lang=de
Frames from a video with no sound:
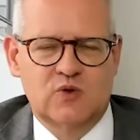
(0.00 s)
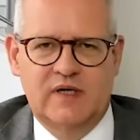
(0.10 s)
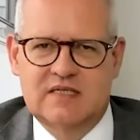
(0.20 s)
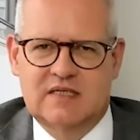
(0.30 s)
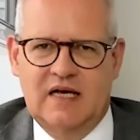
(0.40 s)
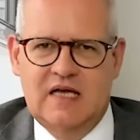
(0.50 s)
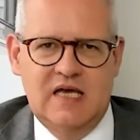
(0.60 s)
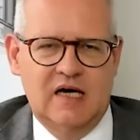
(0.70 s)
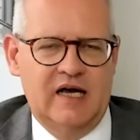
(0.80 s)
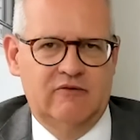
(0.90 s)
zuletzt
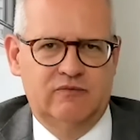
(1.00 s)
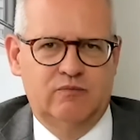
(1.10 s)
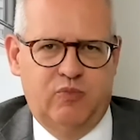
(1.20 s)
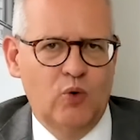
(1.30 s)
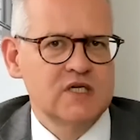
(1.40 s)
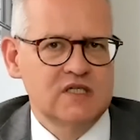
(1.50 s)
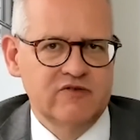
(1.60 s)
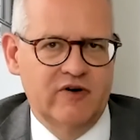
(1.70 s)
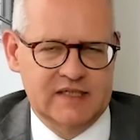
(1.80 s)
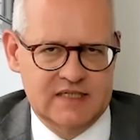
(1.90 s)
eher
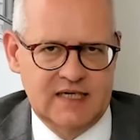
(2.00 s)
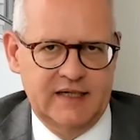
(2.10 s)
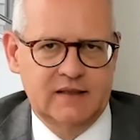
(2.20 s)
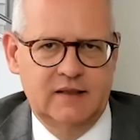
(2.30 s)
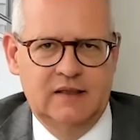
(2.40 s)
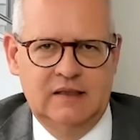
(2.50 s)
positiver gezeigt.